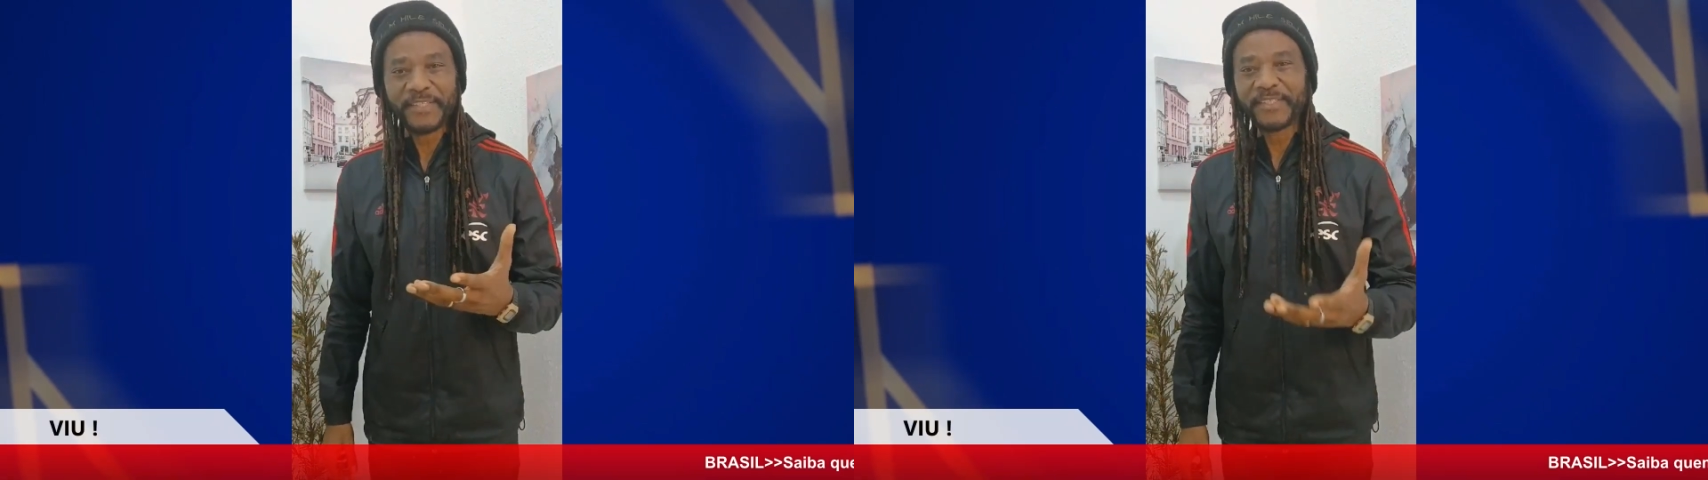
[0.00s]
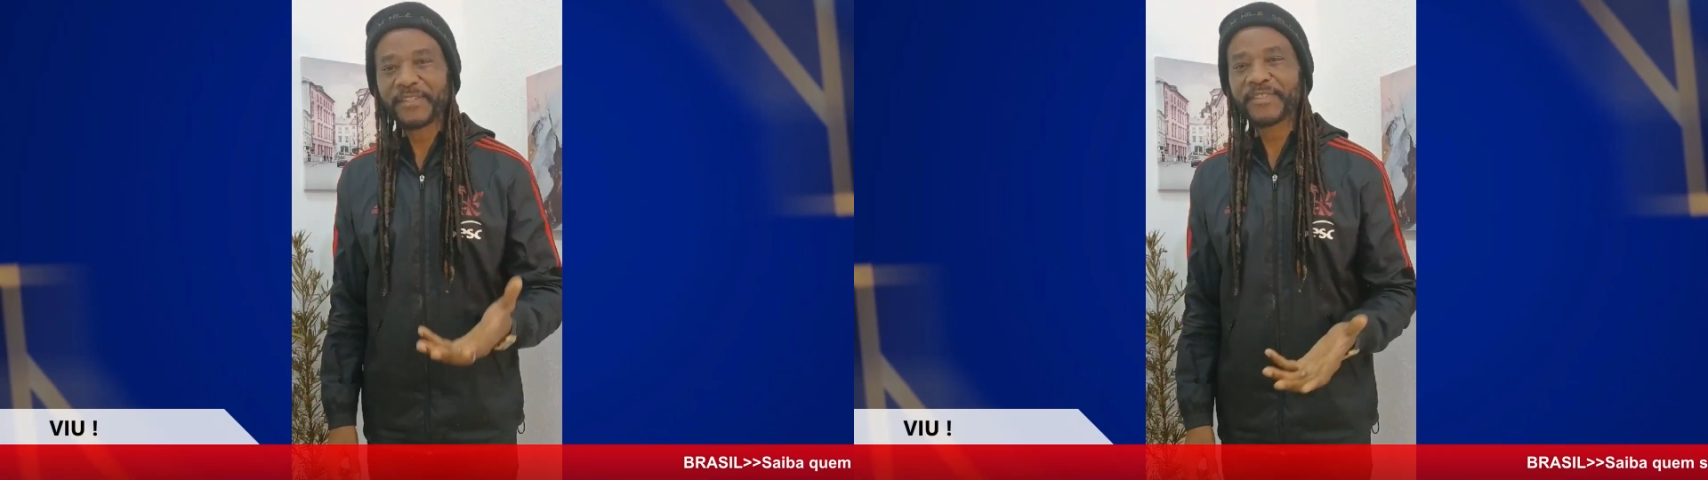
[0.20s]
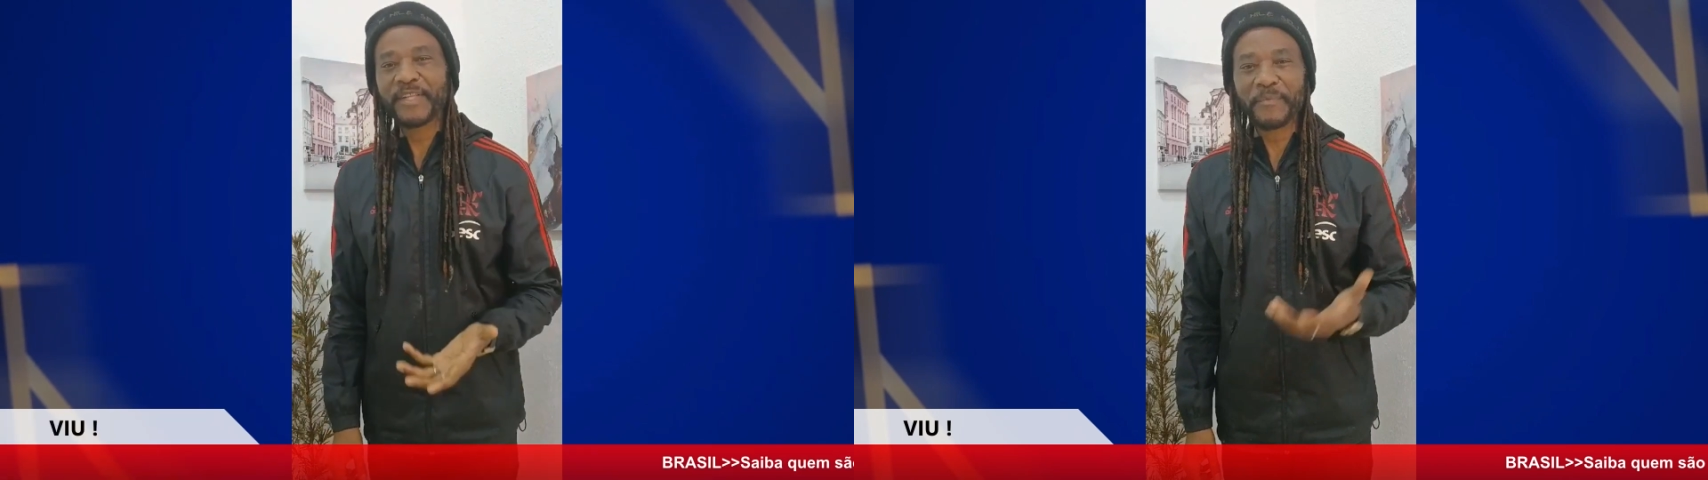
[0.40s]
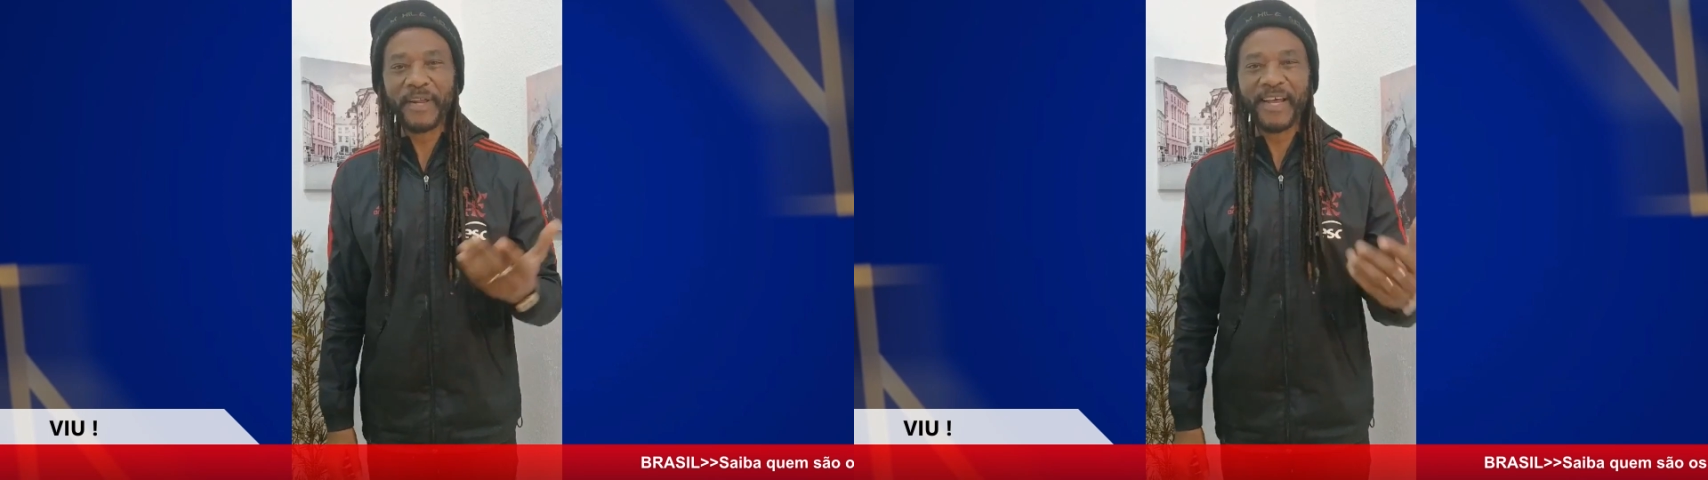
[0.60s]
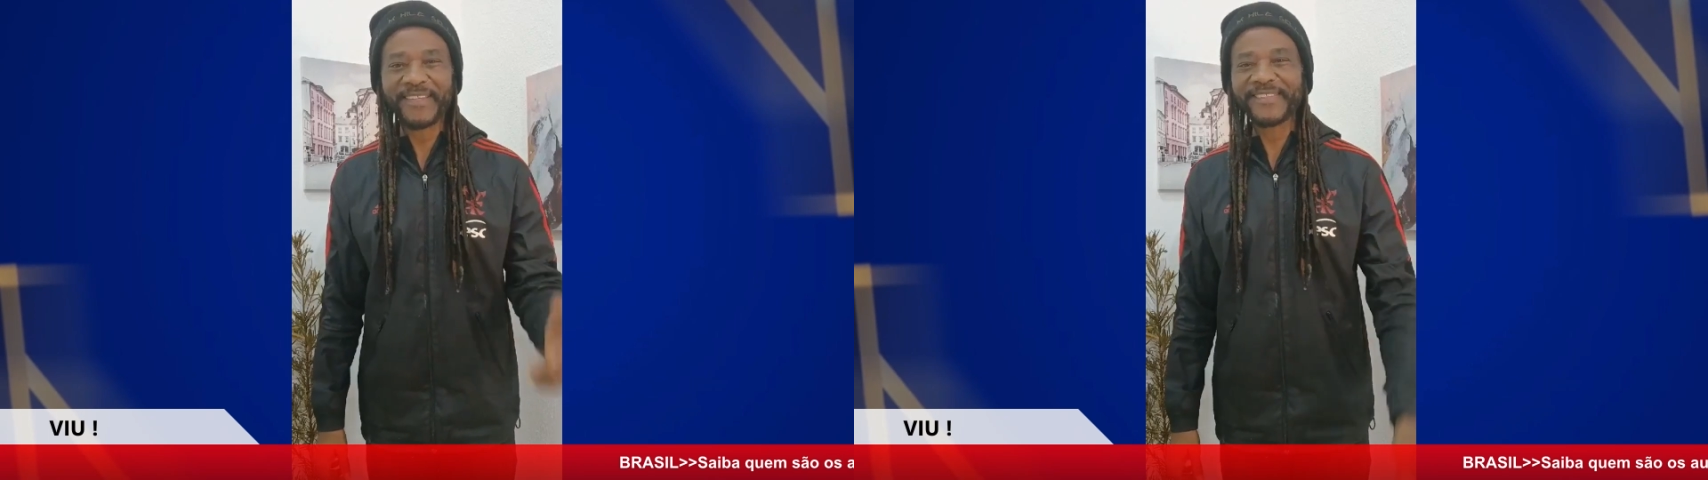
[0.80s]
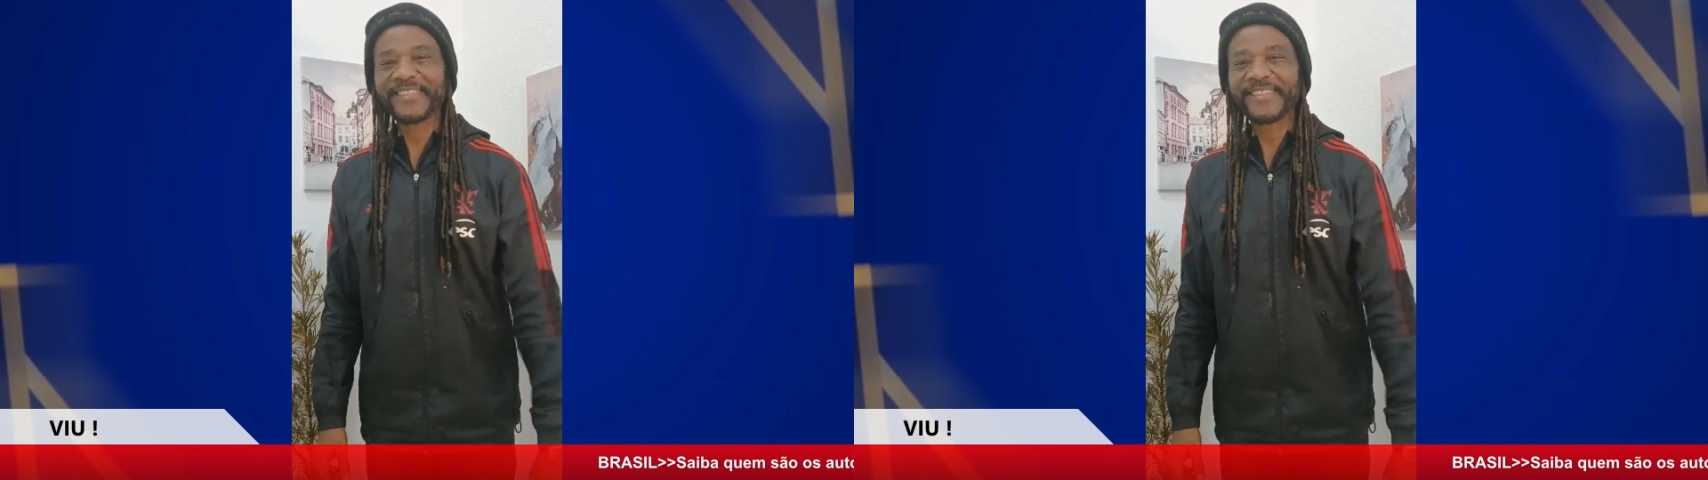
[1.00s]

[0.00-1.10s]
aos namorados.